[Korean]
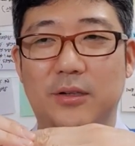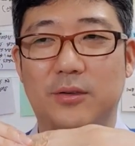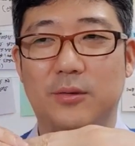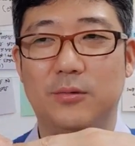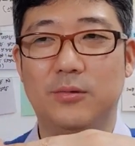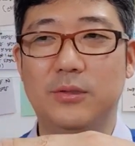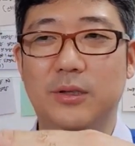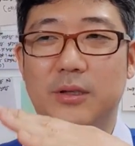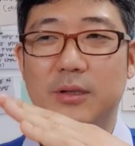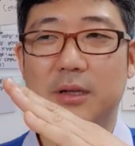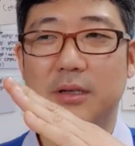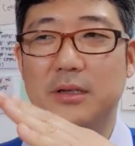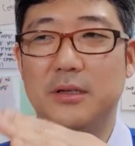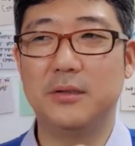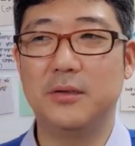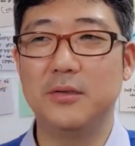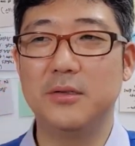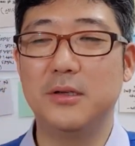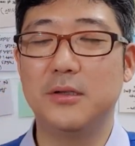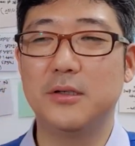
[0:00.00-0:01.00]
있었고 사장,
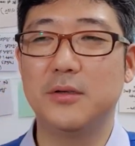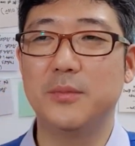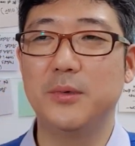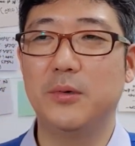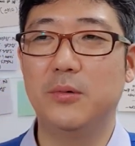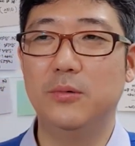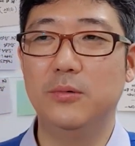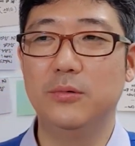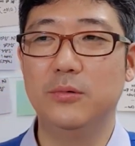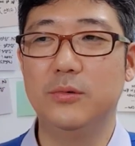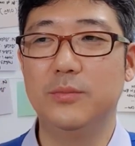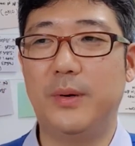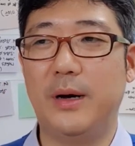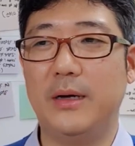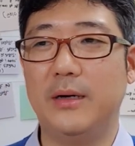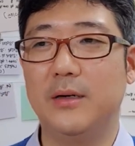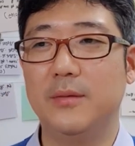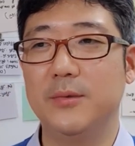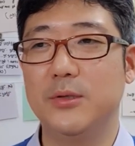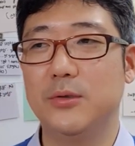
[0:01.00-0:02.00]
선장님이 오늘
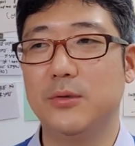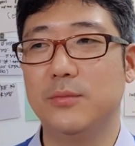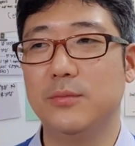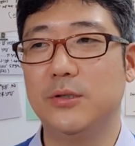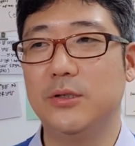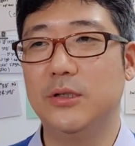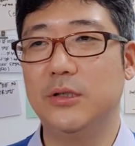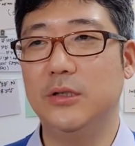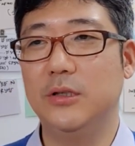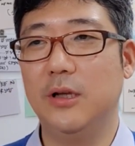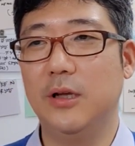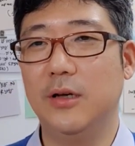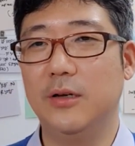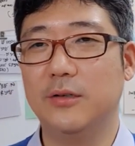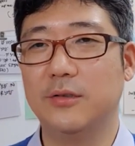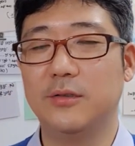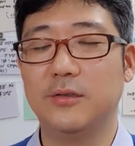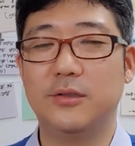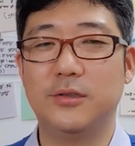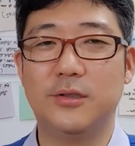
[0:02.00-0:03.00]
바람이 좀 쉬네
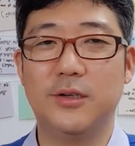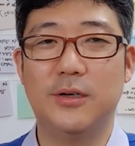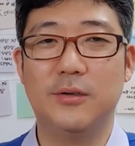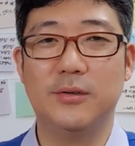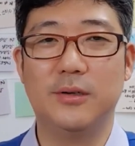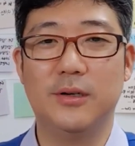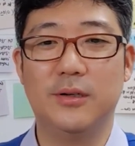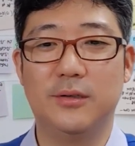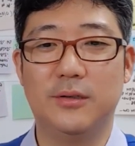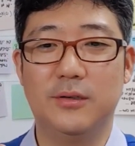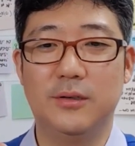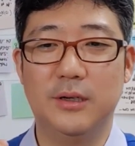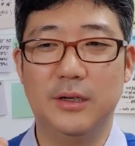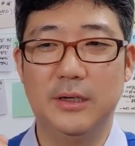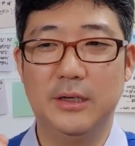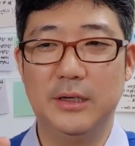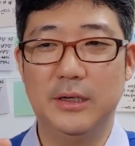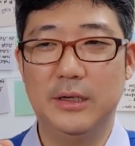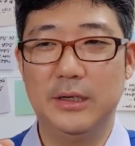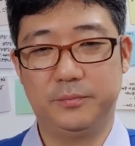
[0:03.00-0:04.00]
그러시더라고요. 그래서
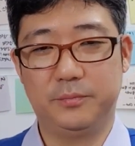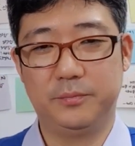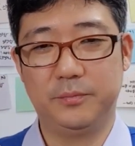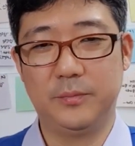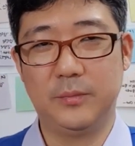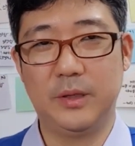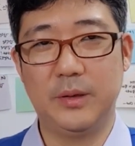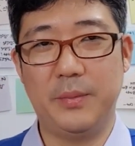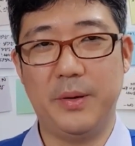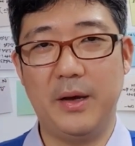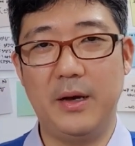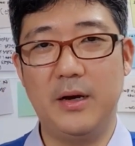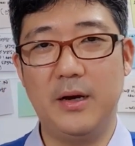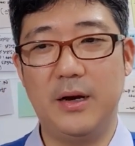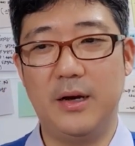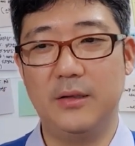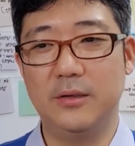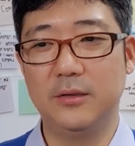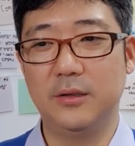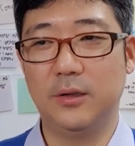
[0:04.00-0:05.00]
이렇게 배가
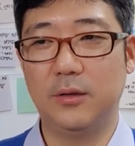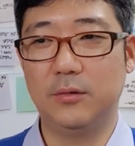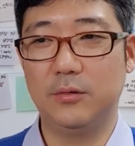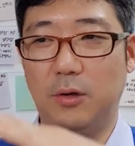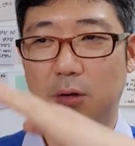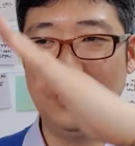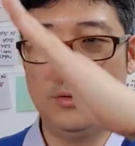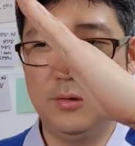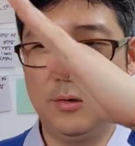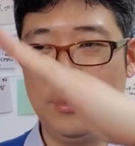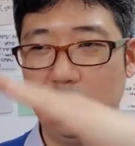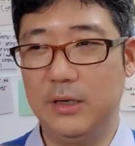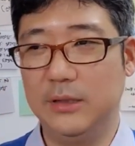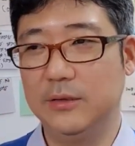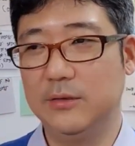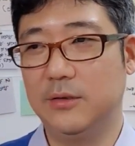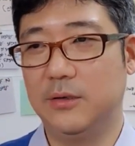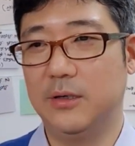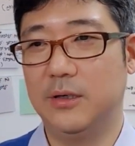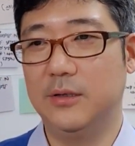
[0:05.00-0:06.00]
가는데 덜컹
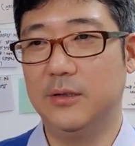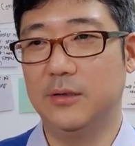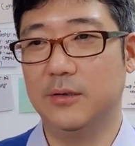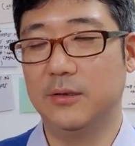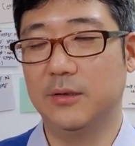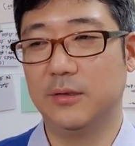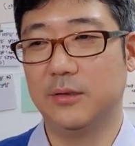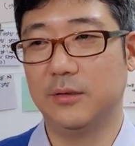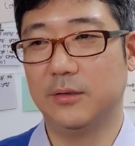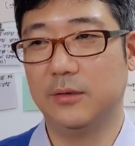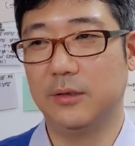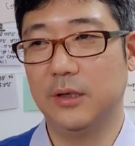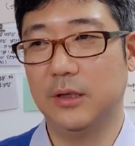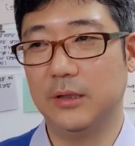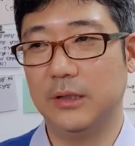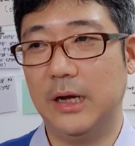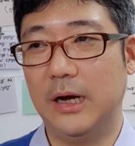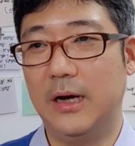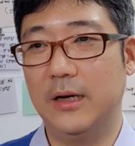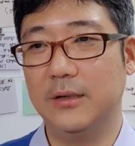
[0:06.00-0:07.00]
하는 거예요. 그래서
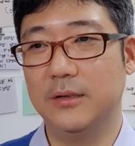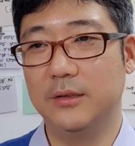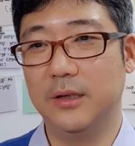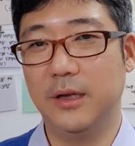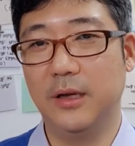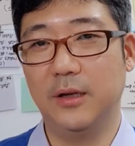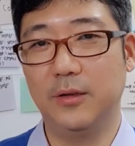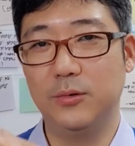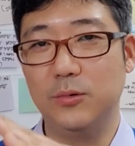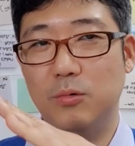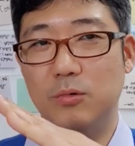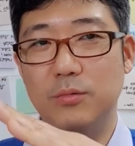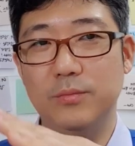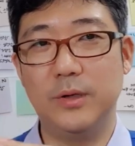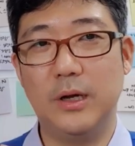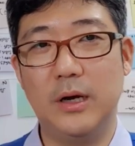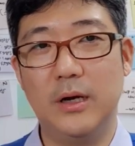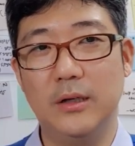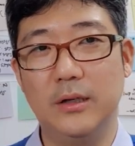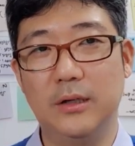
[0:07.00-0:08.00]
나가는데 조금
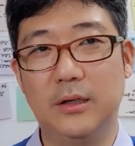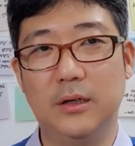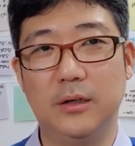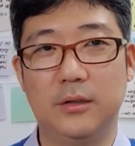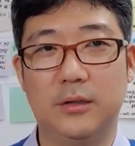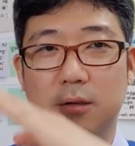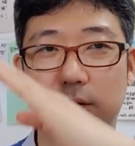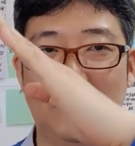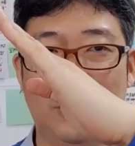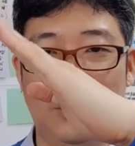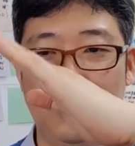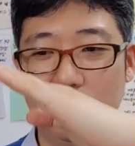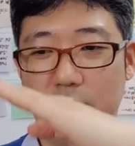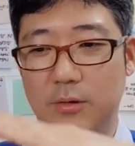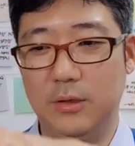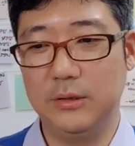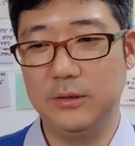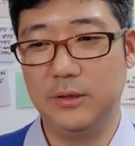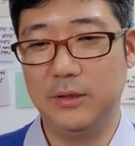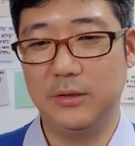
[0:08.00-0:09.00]
나가니까 이렇게
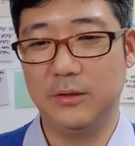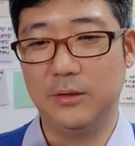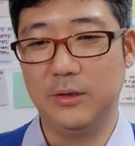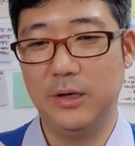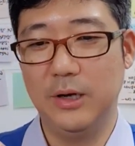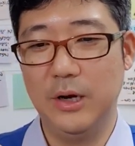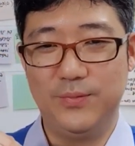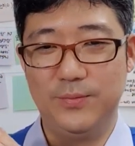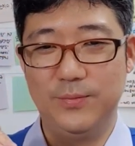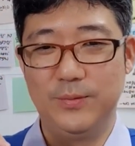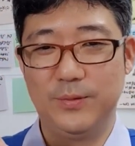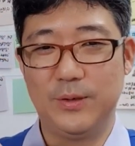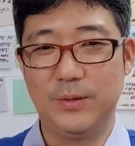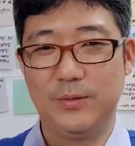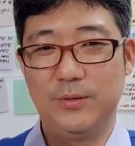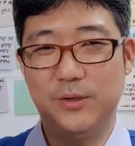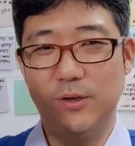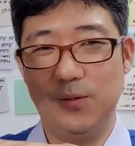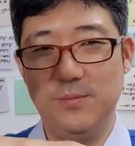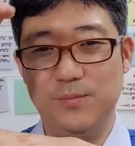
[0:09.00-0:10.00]
덜컹 하는 거에서 이렇게
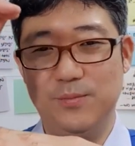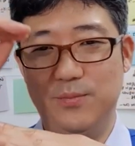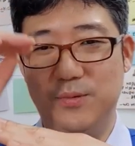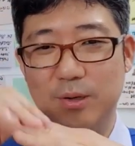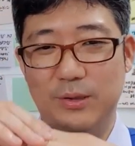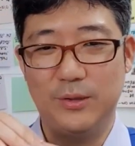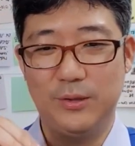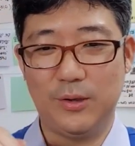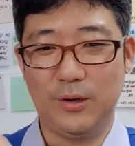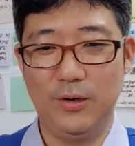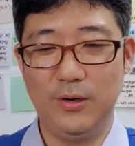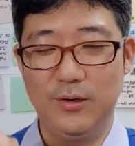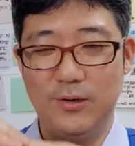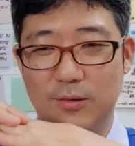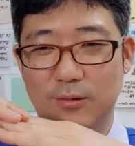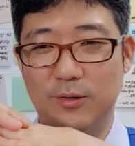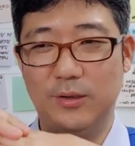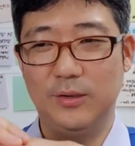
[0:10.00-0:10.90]
점프해서 덜컹